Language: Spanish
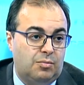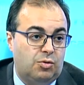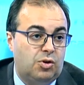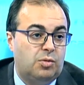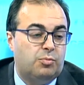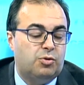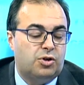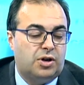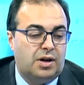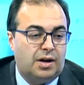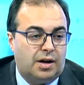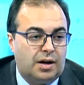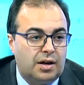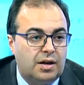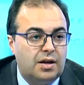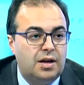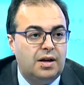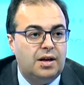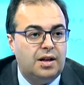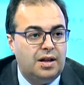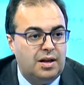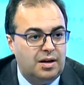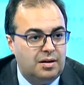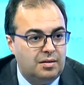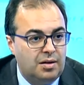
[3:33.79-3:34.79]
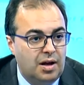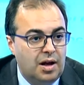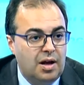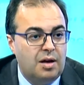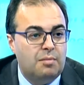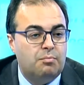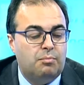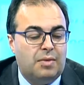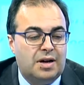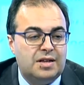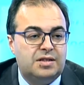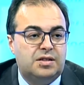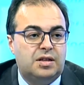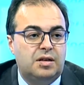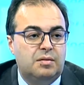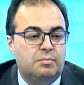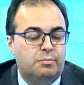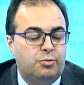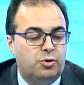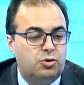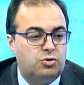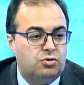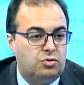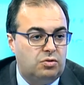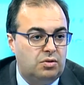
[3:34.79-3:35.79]
pues que requieren más
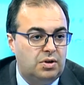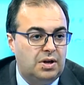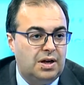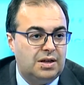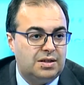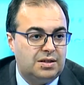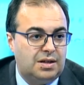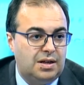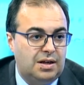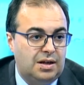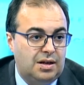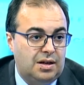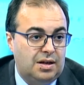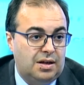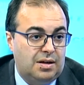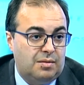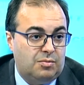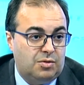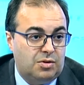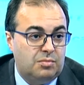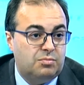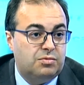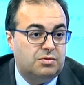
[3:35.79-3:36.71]
tiempo son las que,